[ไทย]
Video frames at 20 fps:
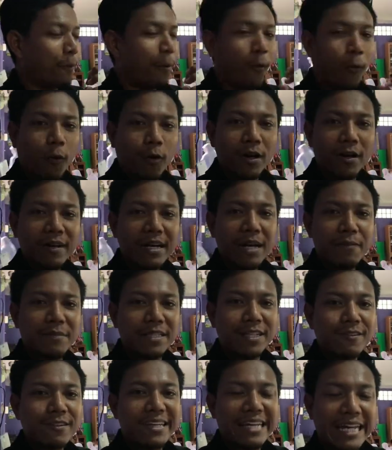พูดแล้วเนี่ยมั
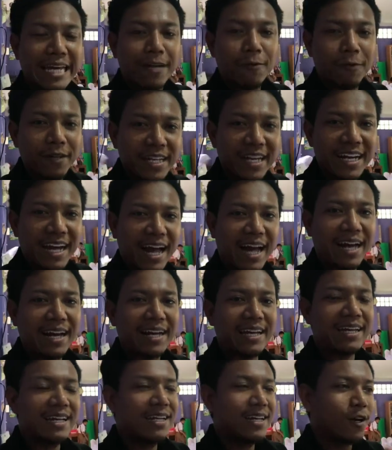นต้องเขียนว่ายังไง
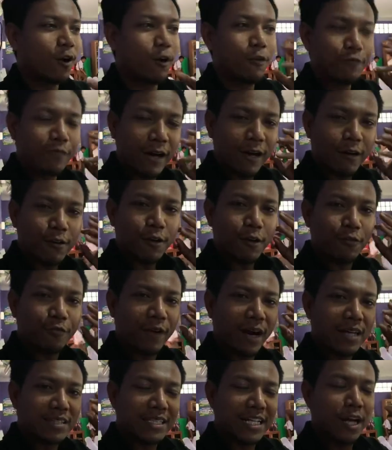คนฟังก็ต้อง
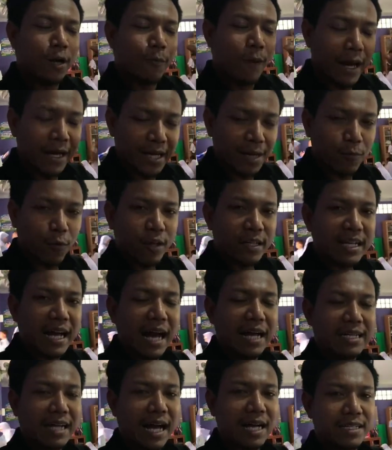ฟังเสร็จแล้วผ่านกระบวน
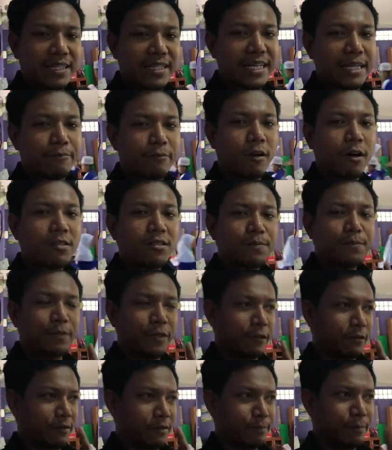การการเขียนมันก็
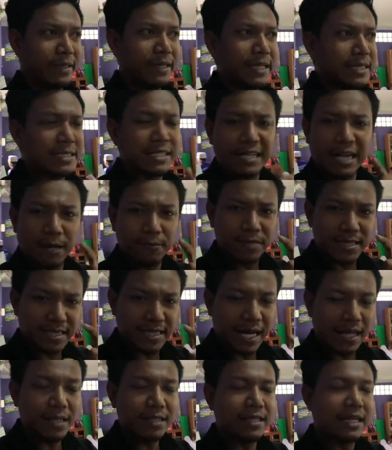ฝึกเป็นกิจกรรม
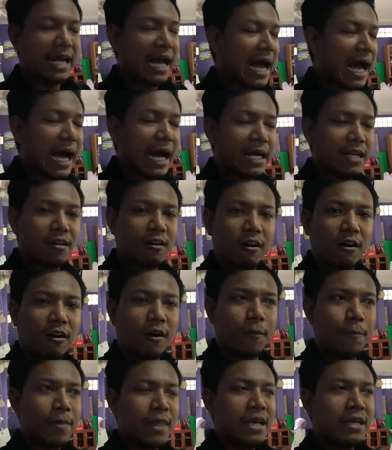สั้นง่ายแล้วก็
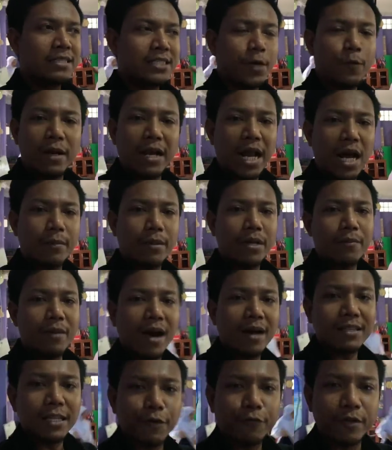ใช้เวลาไม่
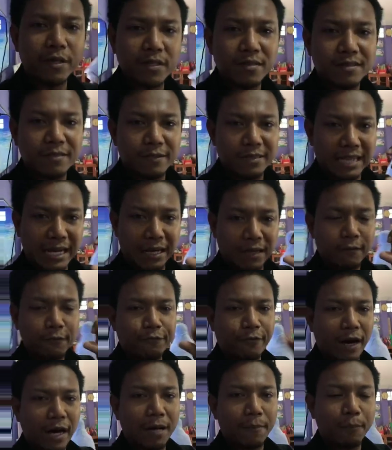มากแต่ฝึกทั้ง
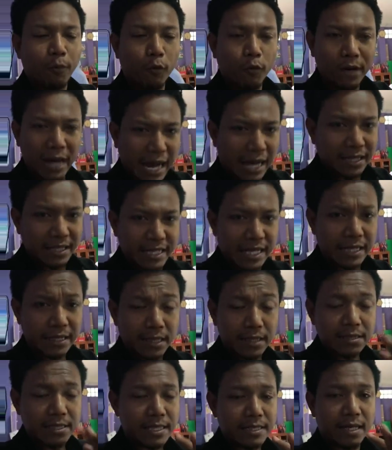ฟังพูดอ่านเขียน
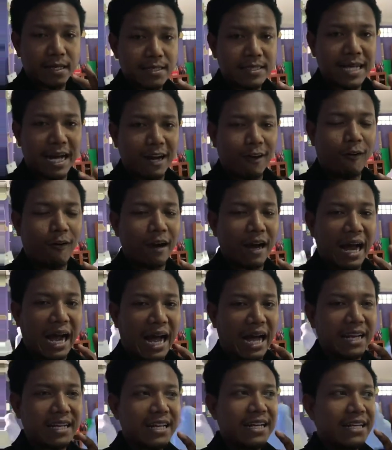ทั้ง4ทักษะของ
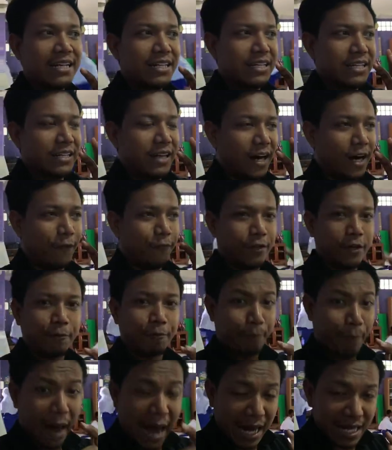การฝึก
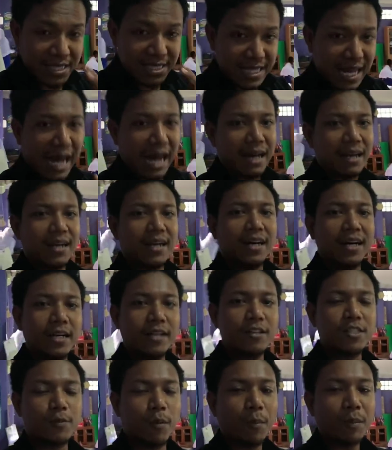ภาษาเลย
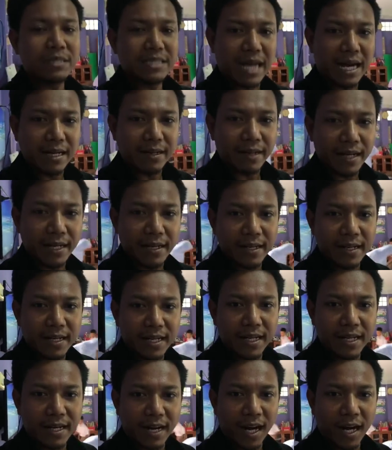โดยเฉพาะภาษาอังกฤษ
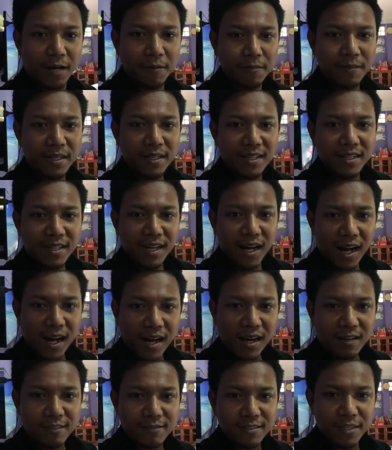นะครับ
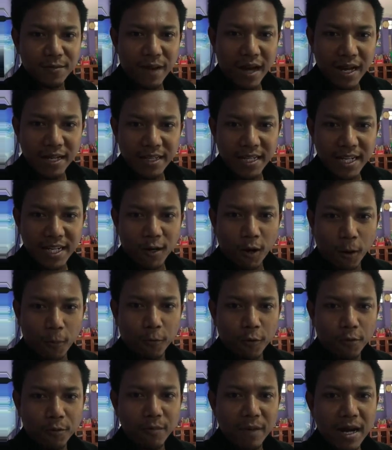สบายดีขอบ
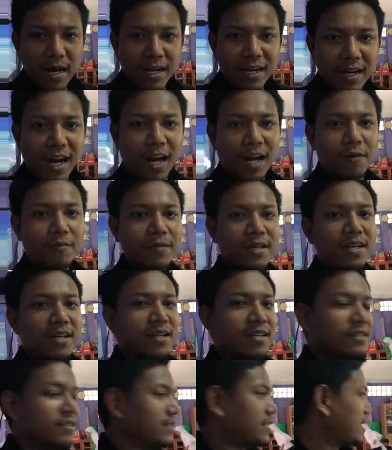คุณมากครับ
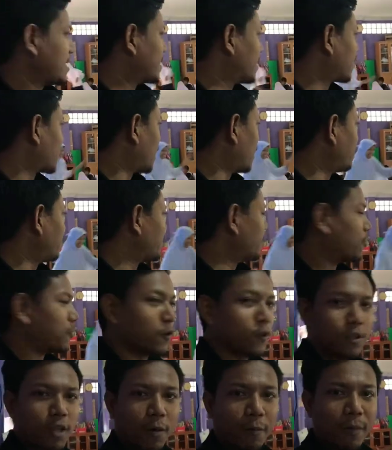นี่นะครับเดี๋ยว
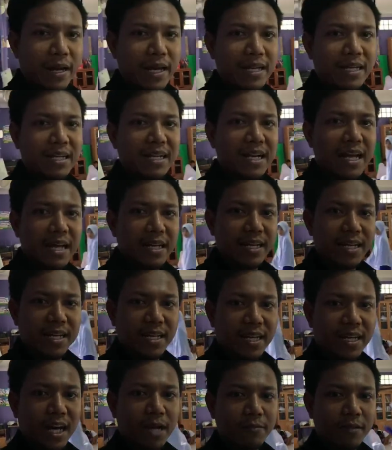ดูต่อไปเรื่อยๆนิดนึ
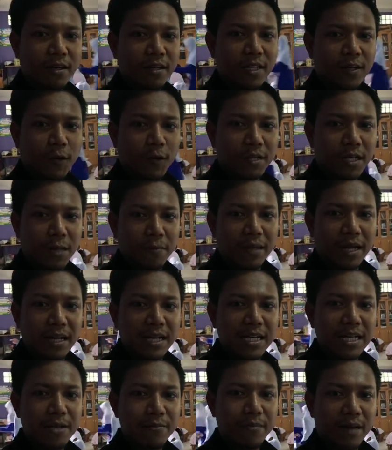งนะครับตอนนี้คนกำลัง
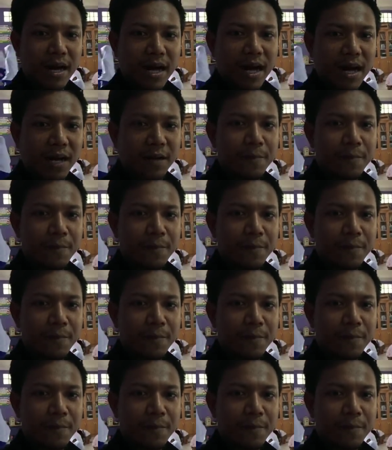เริ่มมา